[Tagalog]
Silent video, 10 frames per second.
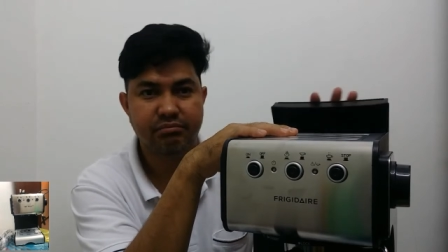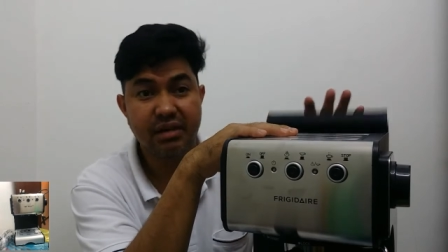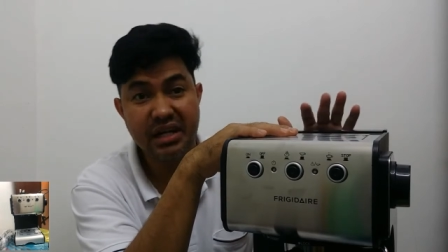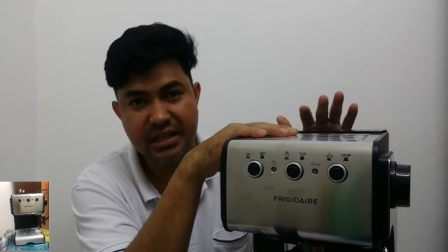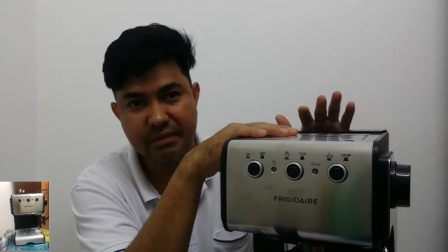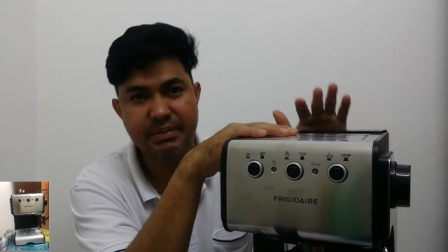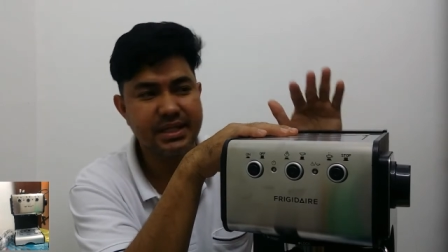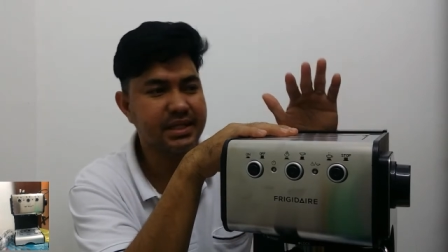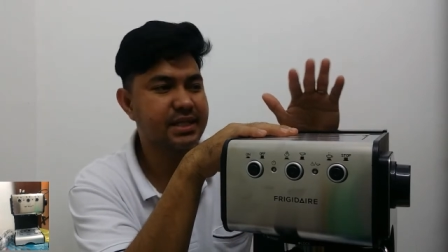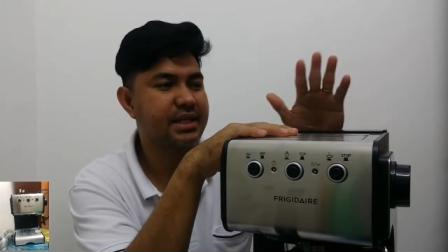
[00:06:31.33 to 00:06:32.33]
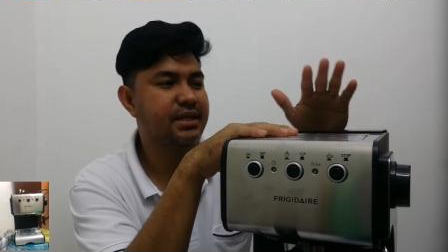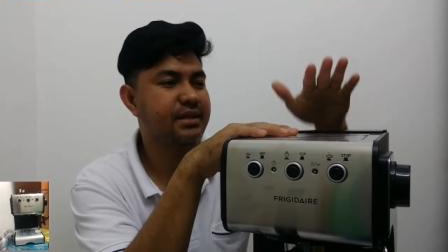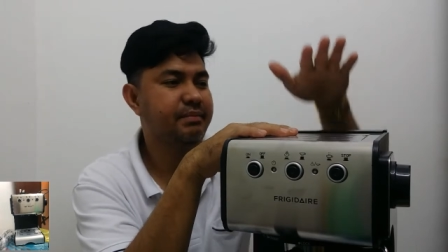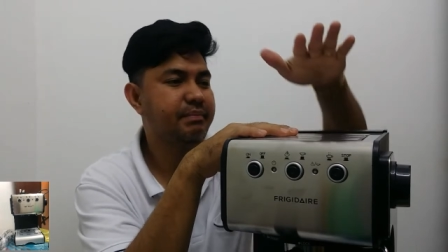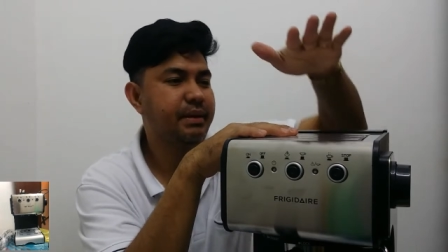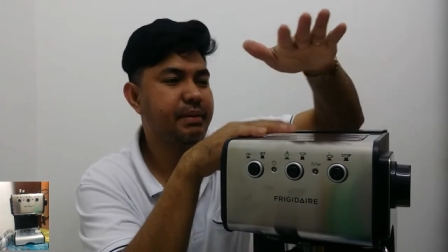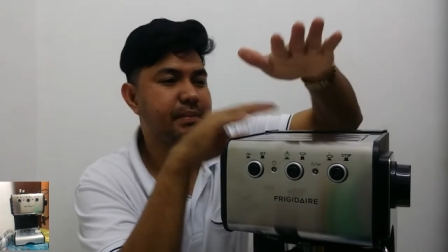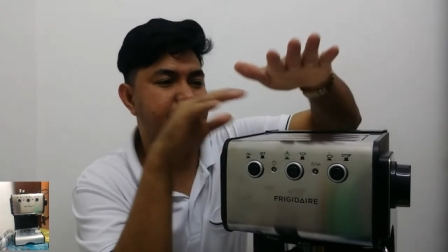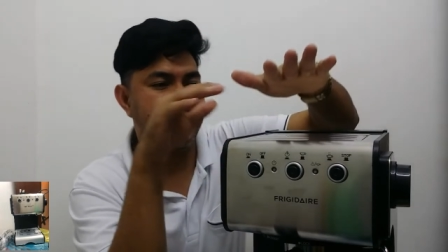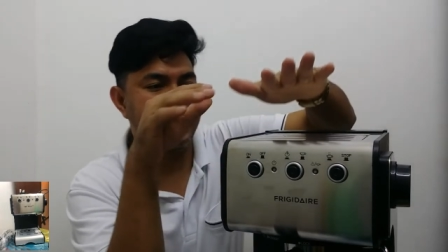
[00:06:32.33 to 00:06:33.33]
magandang business din pag may
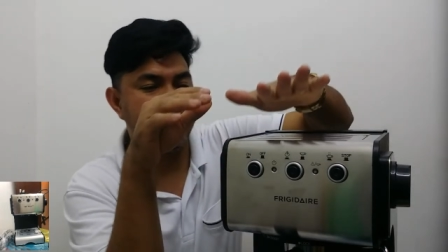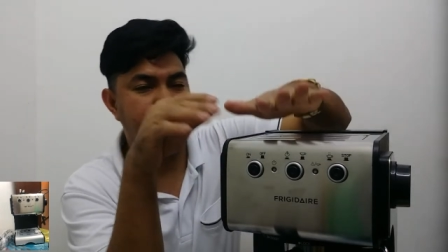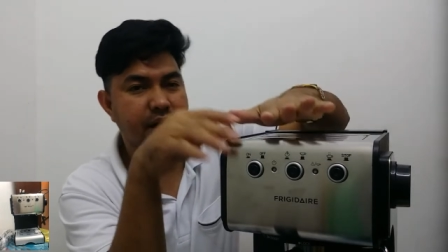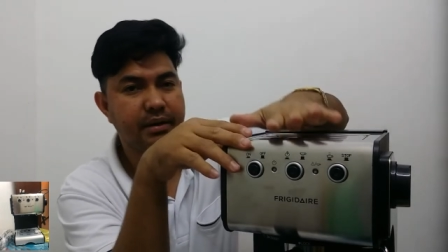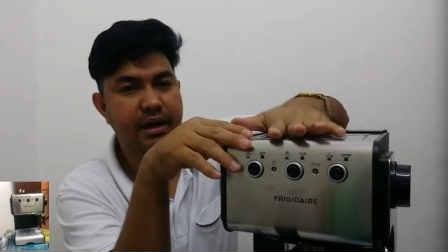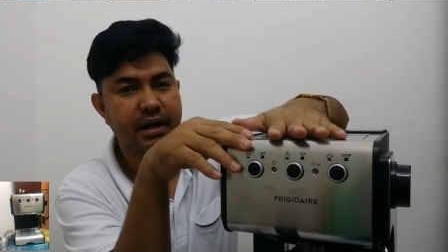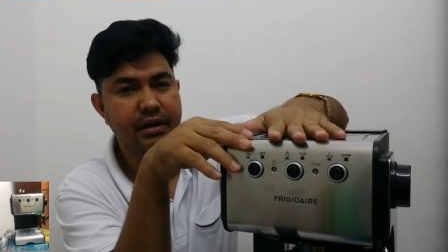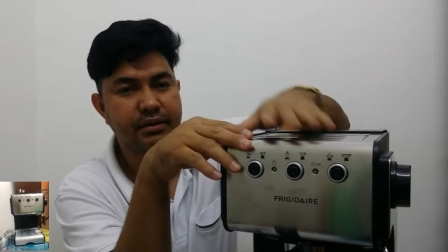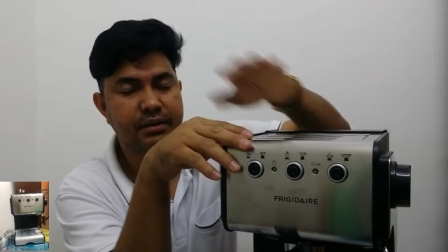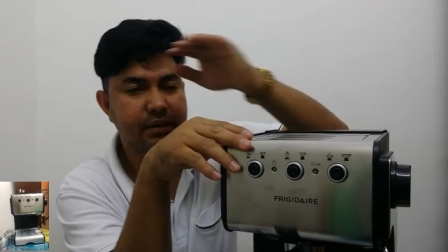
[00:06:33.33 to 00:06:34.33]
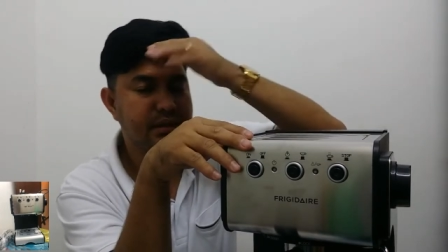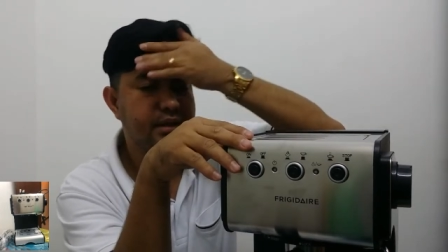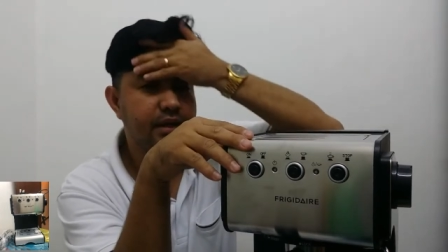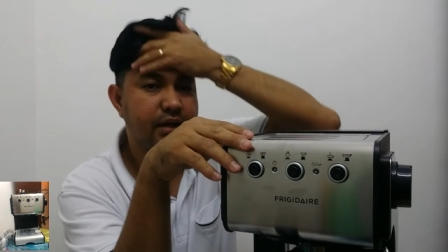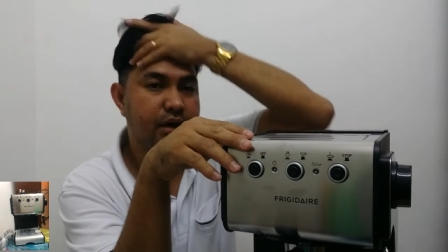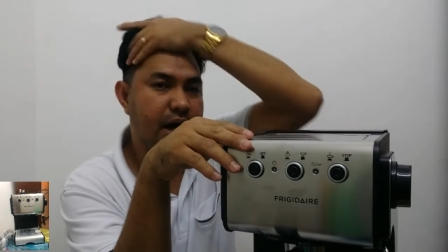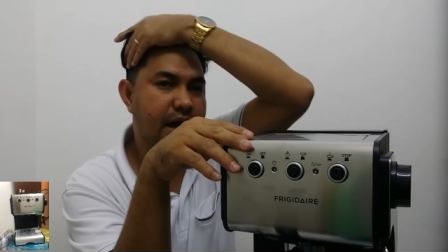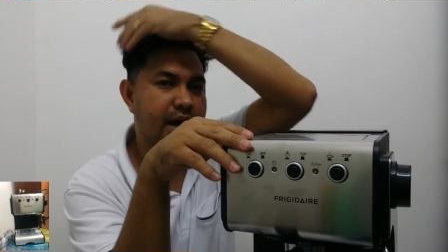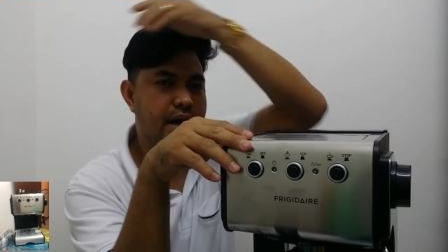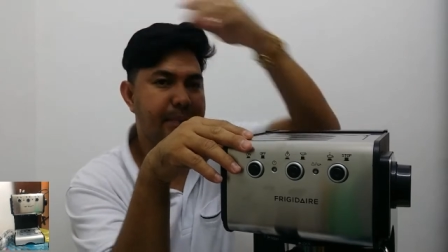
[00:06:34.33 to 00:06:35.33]
mga ganito kang uh, ano,
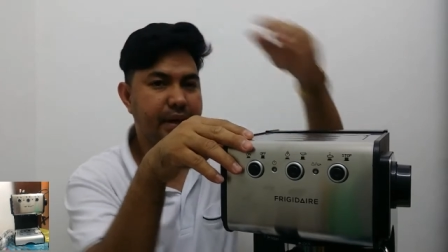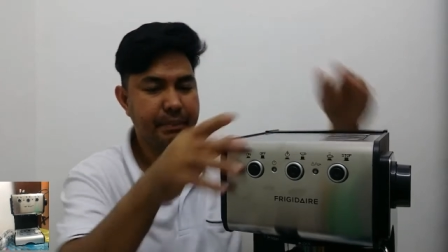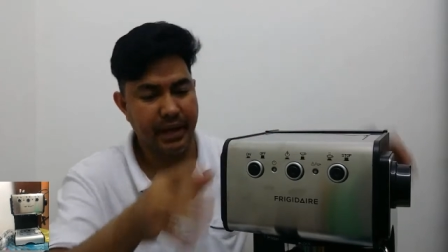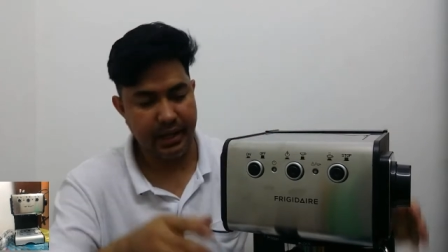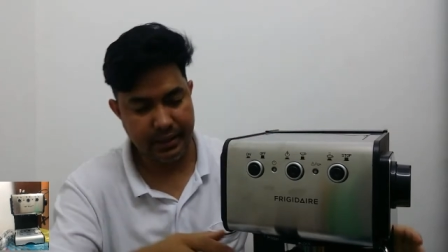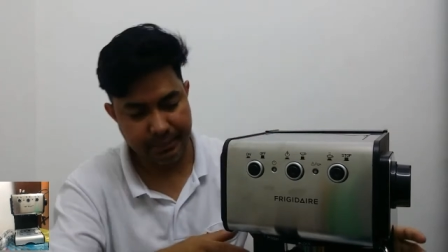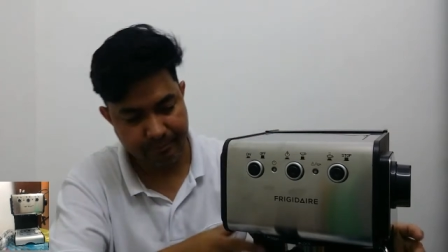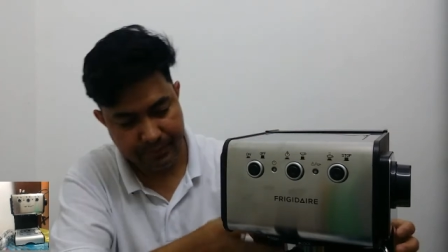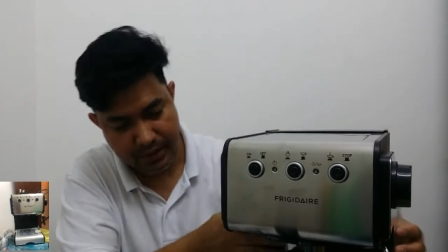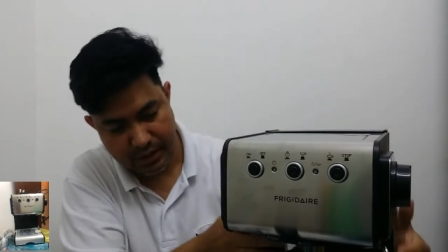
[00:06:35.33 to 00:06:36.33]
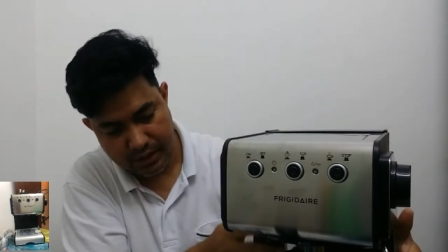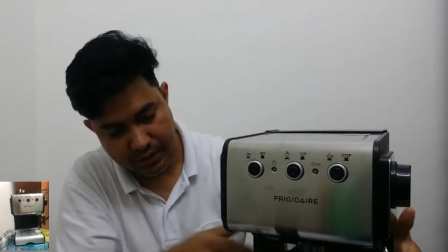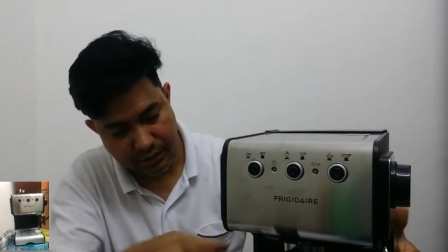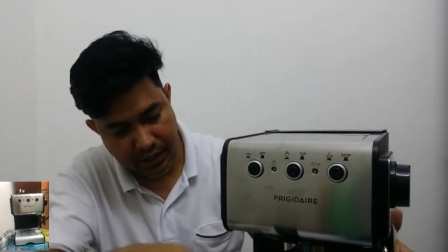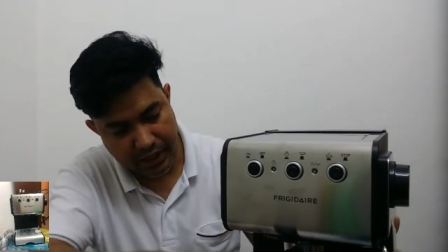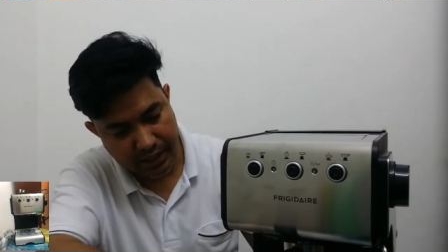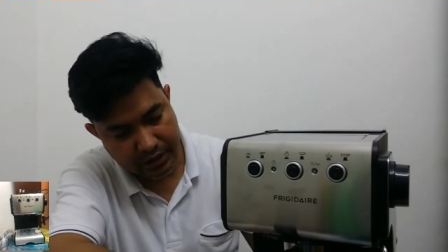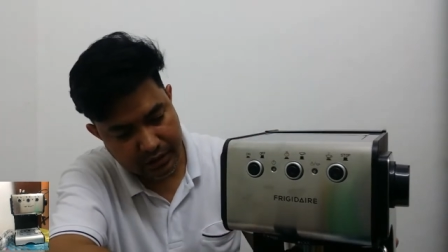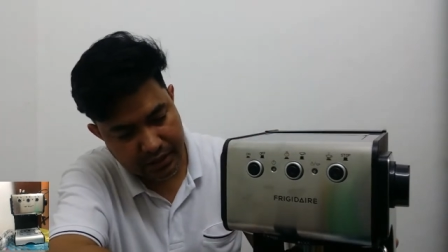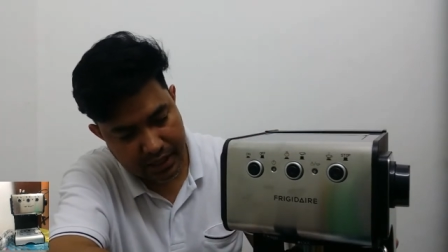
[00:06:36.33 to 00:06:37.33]
uh, kapi-kapihan. So, ayan,
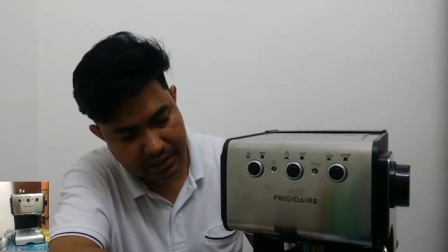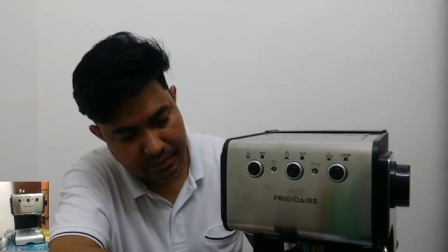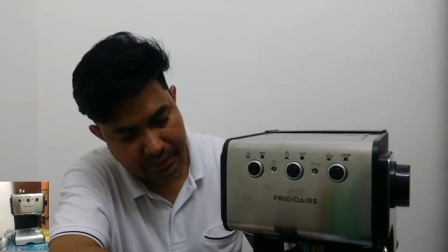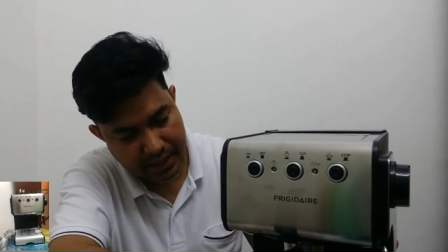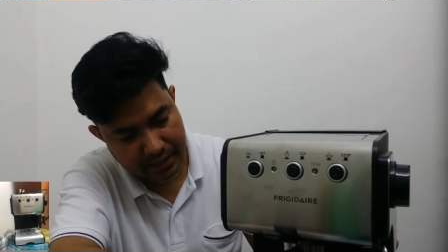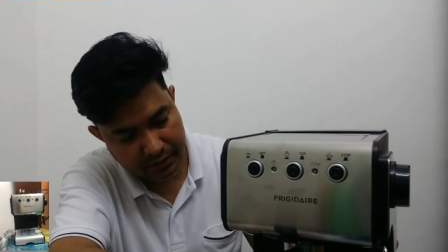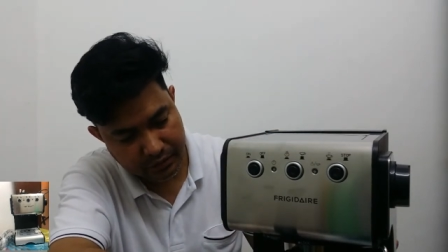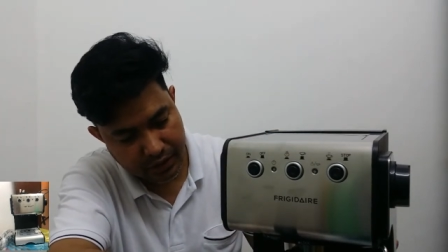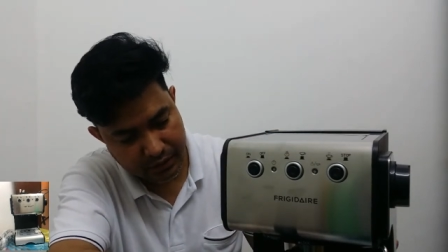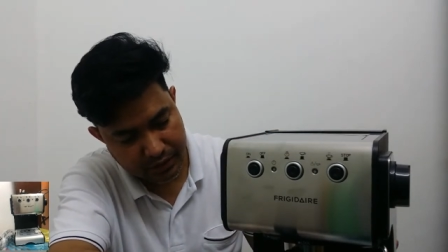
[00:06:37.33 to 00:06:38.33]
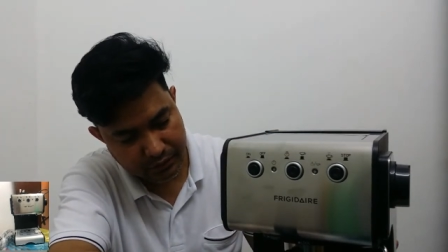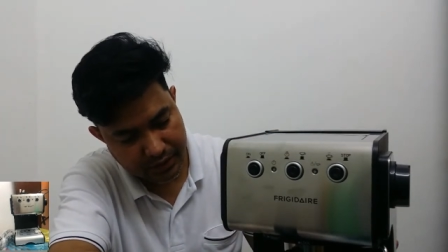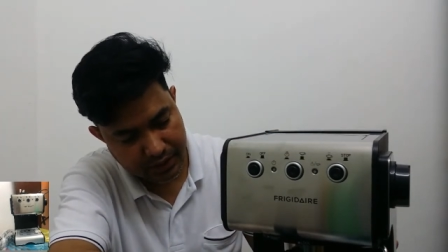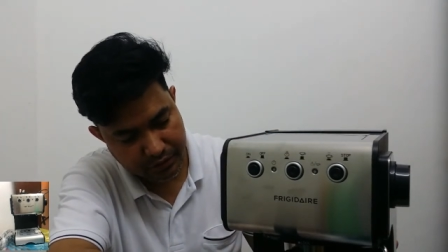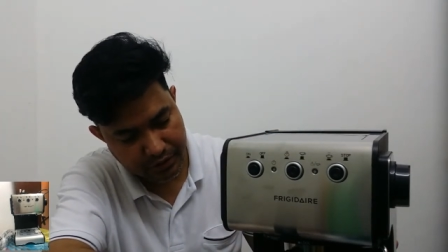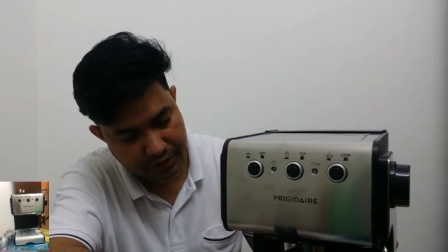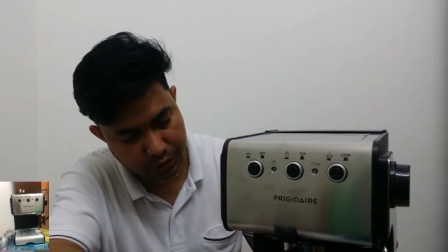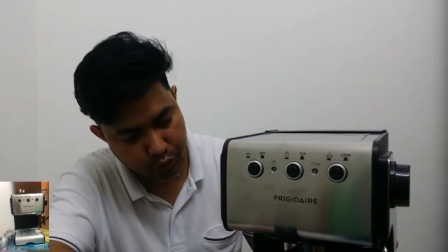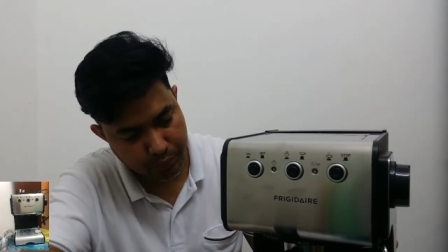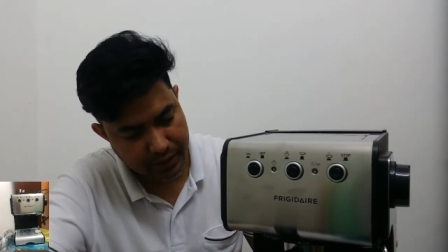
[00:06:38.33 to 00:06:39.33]
ito yung nasa baba na to, ano to ng ano yun, eh,
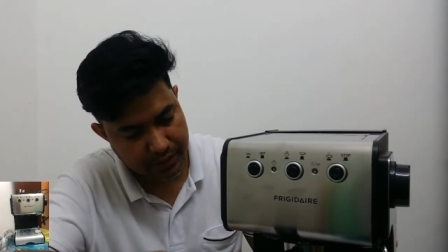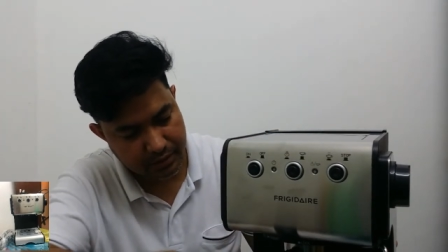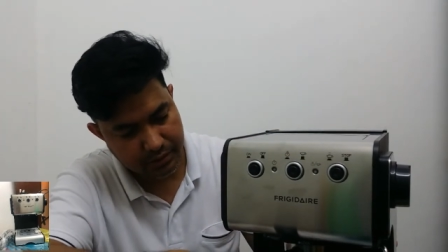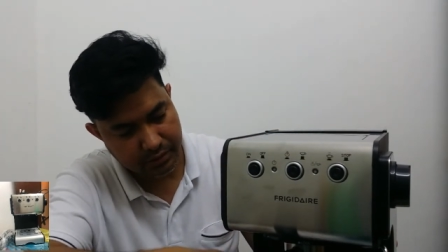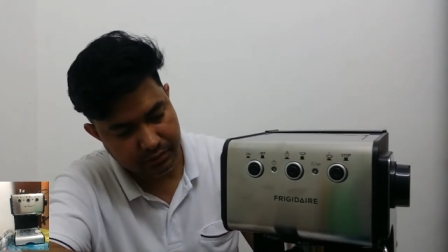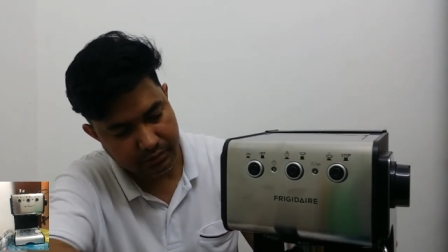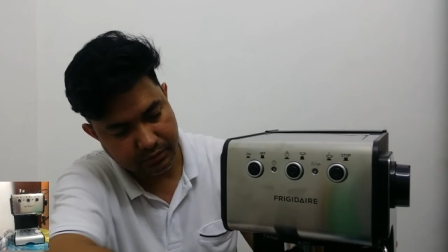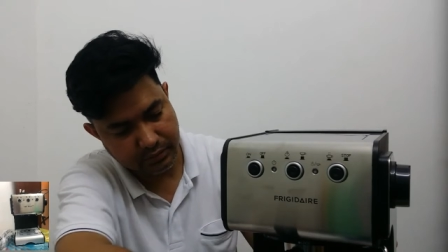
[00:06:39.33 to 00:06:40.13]
ng tubig. So,